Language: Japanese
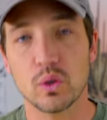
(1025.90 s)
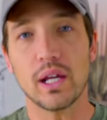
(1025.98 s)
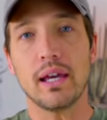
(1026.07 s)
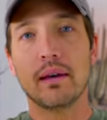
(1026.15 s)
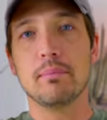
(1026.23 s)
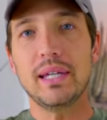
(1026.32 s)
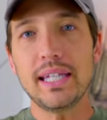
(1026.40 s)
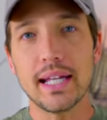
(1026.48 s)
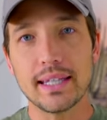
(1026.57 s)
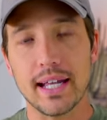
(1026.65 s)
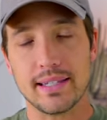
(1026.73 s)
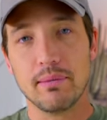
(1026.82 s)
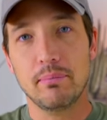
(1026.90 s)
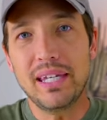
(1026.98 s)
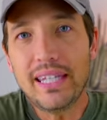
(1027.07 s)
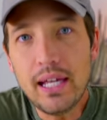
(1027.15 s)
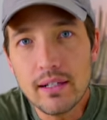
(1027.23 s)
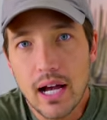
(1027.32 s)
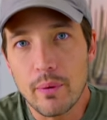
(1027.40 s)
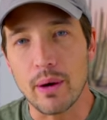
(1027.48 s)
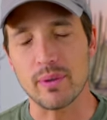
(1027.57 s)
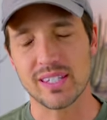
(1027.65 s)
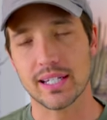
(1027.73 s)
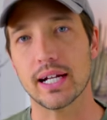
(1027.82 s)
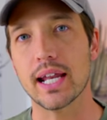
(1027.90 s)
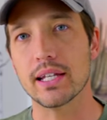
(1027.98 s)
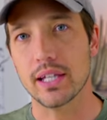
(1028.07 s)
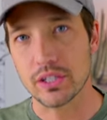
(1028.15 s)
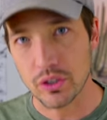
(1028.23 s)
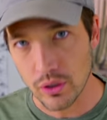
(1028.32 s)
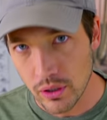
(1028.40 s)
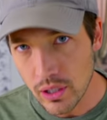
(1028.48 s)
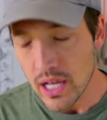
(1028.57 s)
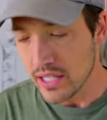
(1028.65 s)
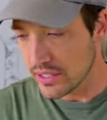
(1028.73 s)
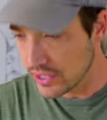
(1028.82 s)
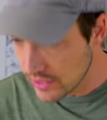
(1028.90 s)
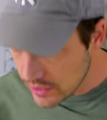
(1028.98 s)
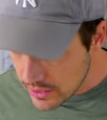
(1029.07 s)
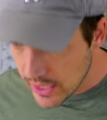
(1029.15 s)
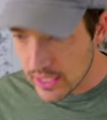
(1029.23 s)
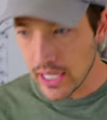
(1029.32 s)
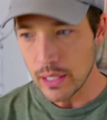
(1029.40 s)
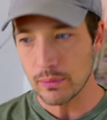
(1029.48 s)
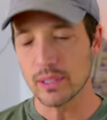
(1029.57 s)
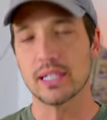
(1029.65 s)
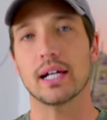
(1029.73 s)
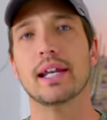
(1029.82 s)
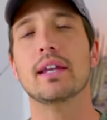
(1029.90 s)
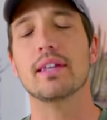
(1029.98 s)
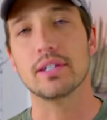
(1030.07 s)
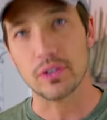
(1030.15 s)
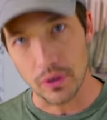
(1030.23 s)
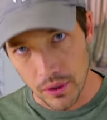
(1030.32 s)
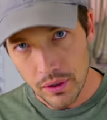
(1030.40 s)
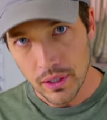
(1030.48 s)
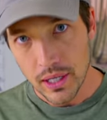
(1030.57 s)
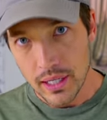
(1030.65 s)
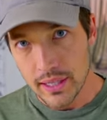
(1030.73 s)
それ見てる側も疲れるでしょ、作ってる側も疲れるでしょ。